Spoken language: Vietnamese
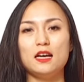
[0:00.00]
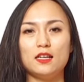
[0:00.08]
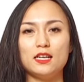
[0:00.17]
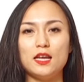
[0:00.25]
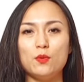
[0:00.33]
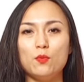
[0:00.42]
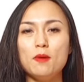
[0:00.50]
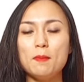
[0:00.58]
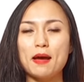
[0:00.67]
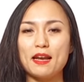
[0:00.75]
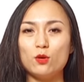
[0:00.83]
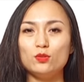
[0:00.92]
Nếu mà
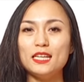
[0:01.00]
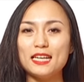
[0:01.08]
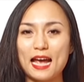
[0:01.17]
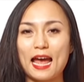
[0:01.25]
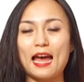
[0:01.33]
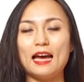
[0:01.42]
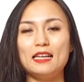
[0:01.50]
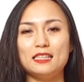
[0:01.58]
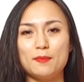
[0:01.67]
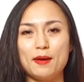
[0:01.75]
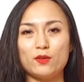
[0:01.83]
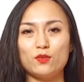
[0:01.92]
bạn nấu thịt gà
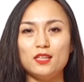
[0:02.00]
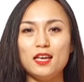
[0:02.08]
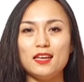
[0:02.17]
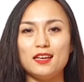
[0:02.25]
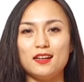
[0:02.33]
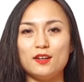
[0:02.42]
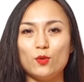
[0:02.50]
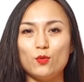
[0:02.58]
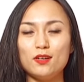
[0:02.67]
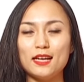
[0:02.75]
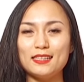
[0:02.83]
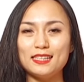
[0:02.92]
thì bạn có thể ờ, nấu
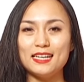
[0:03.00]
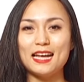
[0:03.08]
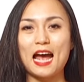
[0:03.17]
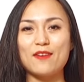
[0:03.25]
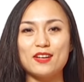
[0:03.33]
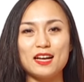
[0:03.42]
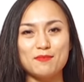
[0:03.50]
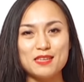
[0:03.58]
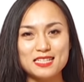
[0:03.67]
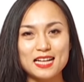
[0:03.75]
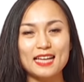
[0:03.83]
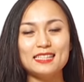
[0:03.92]
canh thịt gà với cả bí
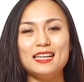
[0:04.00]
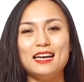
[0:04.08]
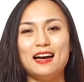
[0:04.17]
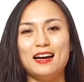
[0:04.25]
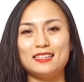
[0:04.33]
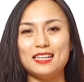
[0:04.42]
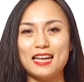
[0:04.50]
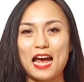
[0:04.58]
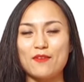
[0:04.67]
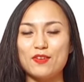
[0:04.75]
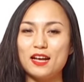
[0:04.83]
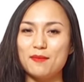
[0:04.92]
xanh, à, thịt
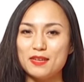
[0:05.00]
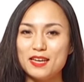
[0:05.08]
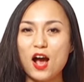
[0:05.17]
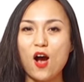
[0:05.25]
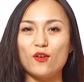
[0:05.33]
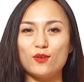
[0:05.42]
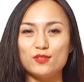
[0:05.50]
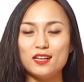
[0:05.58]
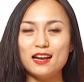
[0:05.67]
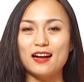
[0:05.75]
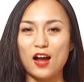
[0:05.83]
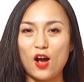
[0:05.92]
gà với cả bí đỏ đều rất
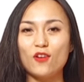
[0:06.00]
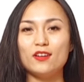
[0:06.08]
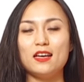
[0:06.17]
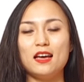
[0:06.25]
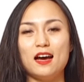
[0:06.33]
là ngon.